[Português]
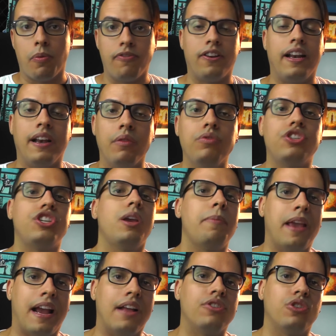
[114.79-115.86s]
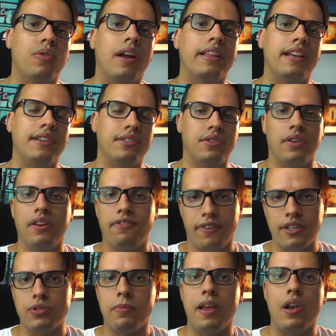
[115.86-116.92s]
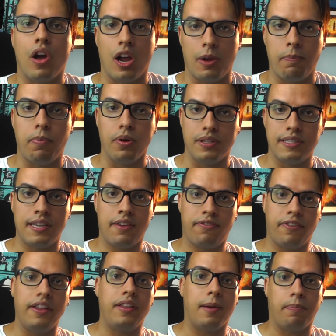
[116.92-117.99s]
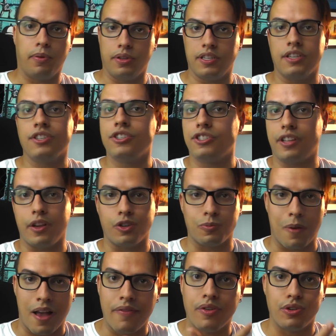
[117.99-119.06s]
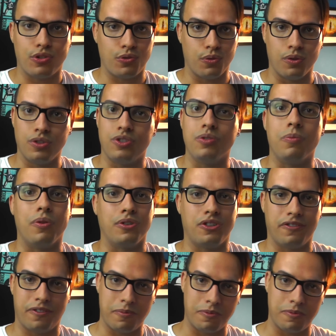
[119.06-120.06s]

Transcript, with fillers: como eu falei, não tinha mercado de quadrinhos, então ele fez o melhor que pôde ser feito e é por isso que a gente tem os Marvel Studios e um monte de